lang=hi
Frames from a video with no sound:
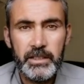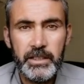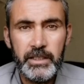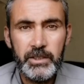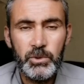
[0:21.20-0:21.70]

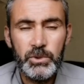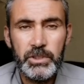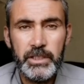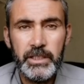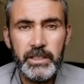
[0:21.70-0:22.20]
एक
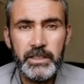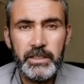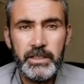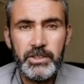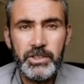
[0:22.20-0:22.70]
दूसरे
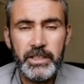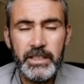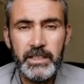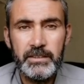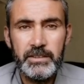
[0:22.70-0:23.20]
के
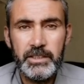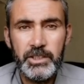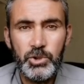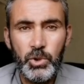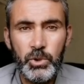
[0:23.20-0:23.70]
शटगन्स के
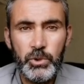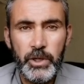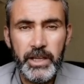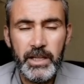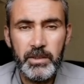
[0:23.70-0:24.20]
चौक जो
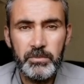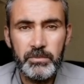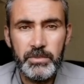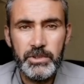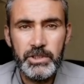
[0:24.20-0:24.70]
हैं हम
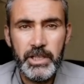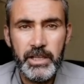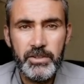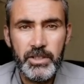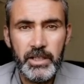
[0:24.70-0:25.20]

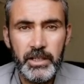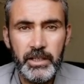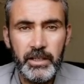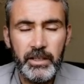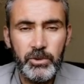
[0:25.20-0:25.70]
चेंज
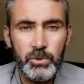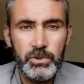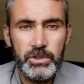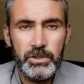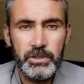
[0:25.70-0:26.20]
करके
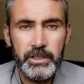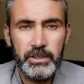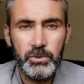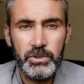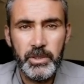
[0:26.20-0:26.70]
दूसरे
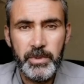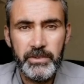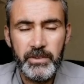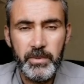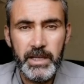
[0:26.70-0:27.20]
एक दूसरे में
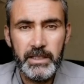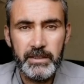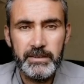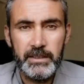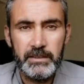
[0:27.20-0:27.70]
इस्तेमाल
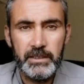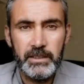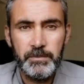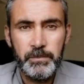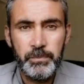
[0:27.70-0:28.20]
कर सकते हैं